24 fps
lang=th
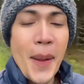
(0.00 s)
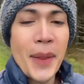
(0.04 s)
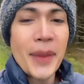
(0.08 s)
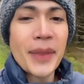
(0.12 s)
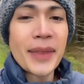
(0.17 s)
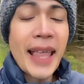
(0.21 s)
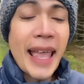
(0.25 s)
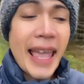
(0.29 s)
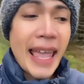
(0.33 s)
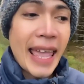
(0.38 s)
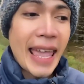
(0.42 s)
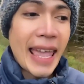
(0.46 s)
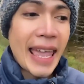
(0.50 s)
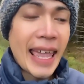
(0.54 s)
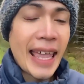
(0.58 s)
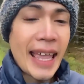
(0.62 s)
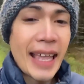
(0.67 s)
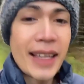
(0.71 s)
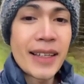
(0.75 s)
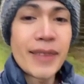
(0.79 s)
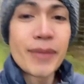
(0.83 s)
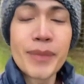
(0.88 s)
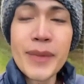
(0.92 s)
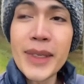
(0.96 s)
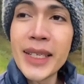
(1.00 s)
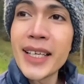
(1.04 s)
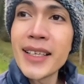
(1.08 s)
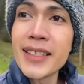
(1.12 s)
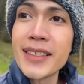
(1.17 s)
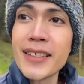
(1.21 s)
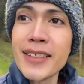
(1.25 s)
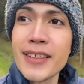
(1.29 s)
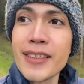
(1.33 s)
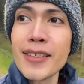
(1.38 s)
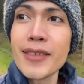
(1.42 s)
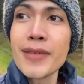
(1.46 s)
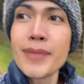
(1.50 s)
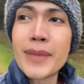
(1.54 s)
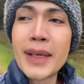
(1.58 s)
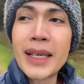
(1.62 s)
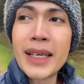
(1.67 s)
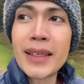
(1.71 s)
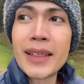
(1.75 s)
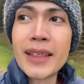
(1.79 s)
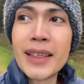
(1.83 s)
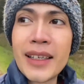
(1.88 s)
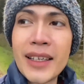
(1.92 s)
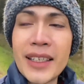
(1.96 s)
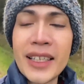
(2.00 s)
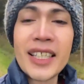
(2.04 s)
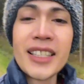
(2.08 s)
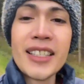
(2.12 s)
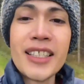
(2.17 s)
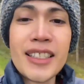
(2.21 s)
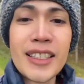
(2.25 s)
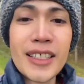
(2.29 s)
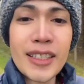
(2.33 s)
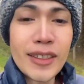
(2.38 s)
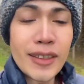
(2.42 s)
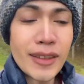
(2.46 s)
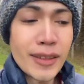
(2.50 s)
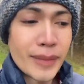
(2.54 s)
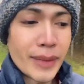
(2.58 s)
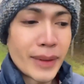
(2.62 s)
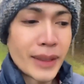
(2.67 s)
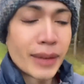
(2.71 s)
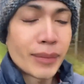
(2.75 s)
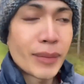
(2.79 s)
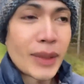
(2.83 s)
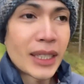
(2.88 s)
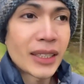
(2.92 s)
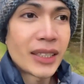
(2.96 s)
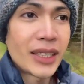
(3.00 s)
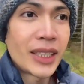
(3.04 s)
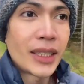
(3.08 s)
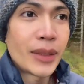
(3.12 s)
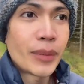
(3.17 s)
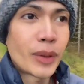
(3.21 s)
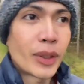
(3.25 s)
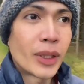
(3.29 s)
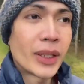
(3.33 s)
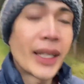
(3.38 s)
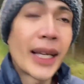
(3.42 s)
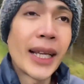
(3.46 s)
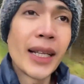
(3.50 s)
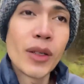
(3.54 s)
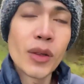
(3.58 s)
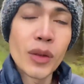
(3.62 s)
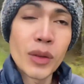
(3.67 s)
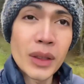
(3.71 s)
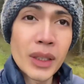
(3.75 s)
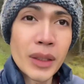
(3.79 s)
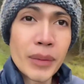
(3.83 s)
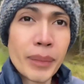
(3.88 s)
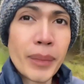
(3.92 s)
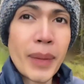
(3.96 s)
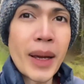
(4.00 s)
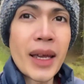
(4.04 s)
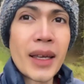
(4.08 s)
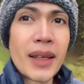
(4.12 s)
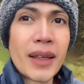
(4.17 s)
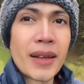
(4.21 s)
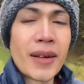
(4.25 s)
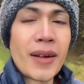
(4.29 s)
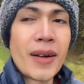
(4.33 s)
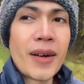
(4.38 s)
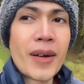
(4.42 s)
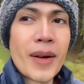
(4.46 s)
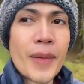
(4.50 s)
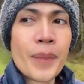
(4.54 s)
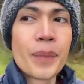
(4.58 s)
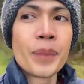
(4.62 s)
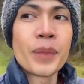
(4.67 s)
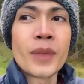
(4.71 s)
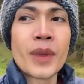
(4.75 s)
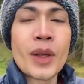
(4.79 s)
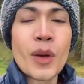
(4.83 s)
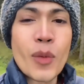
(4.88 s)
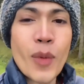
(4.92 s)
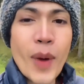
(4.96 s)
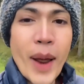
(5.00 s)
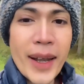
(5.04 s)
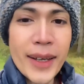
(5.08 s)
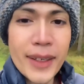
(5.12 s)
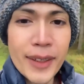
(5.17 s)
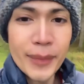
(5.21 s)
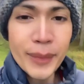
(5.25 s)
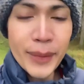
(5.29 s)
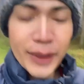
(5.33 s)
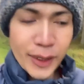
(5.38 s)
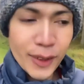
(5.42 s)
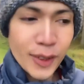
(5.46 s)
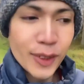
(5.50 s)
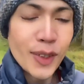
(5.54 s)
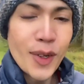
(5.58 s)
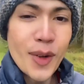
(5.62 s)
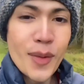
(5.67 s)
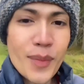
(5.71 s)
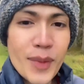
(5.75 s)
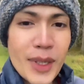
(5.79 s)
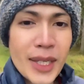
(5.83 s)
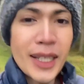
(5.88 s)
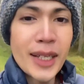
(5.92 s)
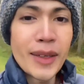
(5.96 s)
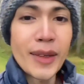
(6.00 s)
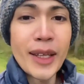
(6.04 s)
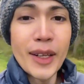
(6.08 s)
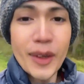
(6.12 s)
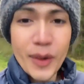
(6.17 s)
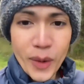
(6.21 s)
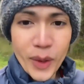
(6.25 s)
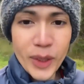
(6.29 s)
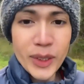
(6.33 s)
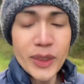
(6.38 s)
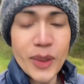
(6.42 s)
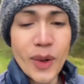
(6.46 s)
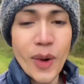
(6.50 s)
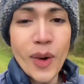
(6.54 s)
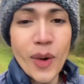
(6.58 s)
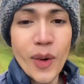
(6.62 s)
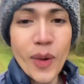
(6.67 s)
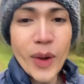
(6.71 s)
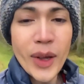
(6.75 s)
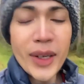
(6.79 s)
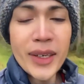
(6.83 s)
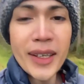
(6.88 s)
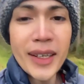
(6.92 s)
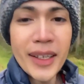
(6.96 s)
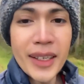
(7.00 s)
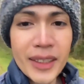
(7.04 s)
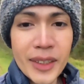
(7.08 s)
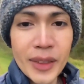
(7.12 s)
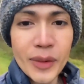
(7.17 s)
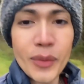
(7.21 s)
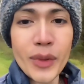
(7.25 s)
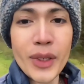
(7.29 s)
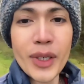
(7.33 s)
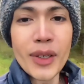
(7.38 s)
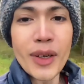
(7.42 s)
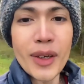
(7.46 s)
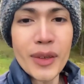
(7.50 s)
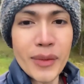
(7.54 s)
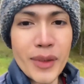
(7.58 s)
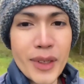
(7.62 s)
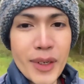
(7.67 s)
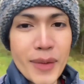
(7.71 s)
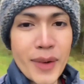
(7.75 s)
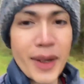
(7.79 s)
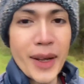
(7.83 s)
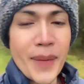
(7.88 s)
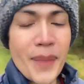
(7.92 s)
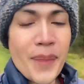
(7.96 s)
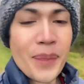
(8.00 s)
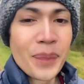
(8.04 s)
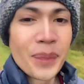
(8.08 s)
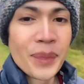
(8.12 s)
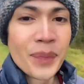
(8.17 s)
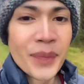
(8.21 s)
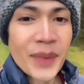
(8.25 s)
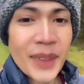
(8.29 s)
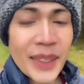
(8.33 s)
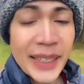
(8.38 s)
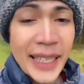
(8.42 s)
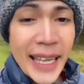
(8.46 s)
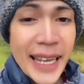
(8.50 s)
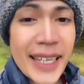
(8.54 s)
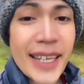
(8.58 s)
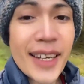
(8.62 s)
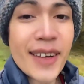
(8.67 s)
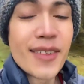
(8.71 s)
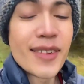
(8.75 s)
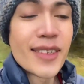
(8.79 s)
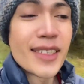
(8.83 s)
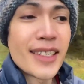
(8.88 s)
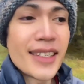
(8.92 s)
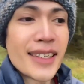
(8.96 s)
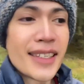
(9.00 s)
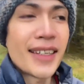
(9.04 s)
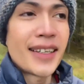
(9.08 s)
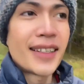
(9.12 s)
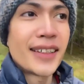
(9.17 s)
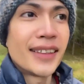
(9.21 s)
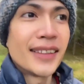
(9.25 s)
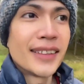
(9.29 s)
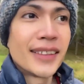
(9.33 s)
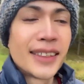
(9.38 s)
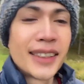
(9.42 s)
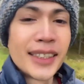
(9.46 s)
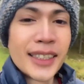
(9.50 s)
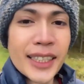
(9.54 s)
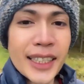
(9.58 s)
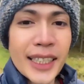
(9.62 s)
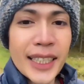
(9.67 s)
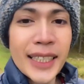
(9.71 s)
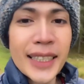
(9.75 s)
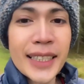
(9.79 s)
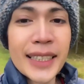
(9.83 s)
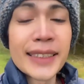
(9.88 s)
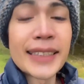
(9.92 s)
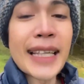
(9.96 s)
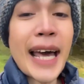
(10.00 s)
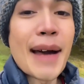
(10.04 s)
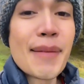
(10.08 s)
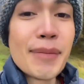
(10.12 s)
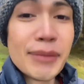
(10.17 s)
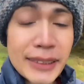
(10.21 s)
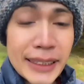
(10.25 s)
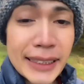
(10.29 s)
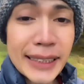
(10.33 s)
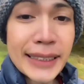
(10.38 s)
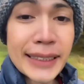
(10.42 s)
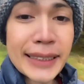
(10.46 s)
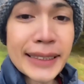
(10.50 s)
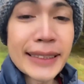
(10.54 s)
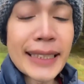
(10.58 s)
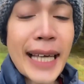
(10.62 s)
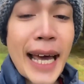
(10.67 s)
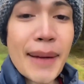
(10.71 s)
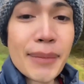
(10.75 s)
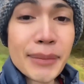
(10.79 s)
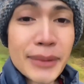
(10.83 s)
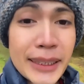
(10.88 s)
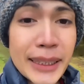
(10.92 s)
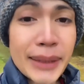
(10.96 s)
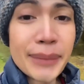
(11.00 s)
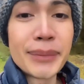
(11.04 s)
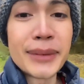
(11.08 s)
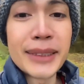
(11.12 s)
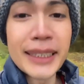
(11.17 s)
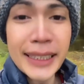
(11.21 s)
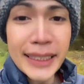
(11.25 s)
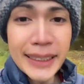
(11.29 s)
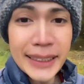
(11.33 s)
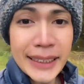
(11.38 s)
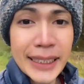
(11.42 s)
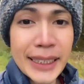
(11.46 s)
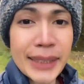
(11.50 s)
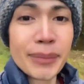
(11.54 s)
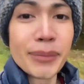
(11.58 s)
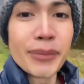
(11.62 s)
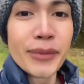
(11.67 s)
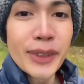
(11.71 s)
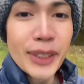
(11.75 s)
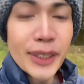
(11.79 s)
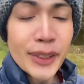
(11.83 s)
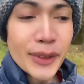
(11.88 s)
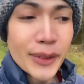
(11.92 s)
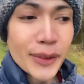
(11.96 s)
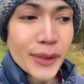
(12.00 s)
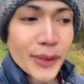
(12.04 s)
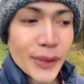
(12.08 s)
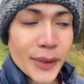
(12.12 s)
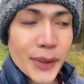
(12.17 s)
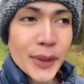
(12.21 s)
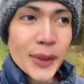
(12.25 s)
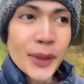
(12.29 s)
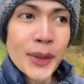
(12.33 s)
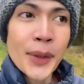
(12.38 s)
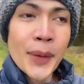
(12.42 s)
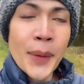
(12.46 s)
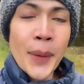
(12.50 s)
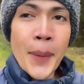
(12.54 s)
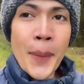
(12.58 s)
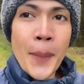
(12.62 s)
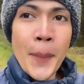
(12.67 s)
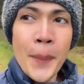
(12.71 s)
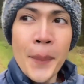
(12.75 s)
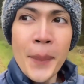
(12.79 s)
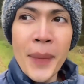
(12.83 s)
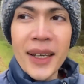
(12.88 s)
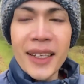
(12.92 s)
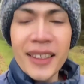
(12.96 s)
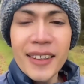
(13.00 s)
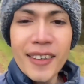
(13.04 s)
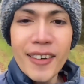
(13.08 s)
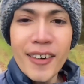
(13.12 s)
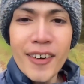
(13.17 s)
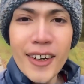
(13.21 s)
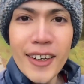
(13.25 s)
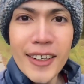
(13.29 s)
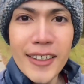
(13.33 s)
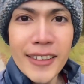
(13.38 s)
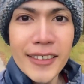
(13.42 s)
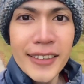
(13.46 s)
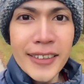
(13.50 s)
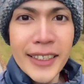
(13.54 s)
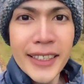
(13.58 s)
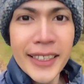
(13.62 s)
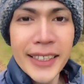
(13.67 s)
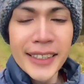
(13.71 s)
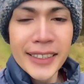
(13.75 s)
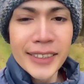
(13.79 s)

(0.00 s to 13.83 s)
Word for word: แต่ไม่ได้เยอะก็มาในที่นี้ก็บางบางทีพอไหนลงคลิปไปก็วันหนึ่งมันก็ต้องมีแล้วแหละร้อยสองร้อยนะวิวยอดวิวอ่ะ แต่เดี๋ยวนี้อ่ะสามสี่สามสิบสี่สิบวิวมันก็เลย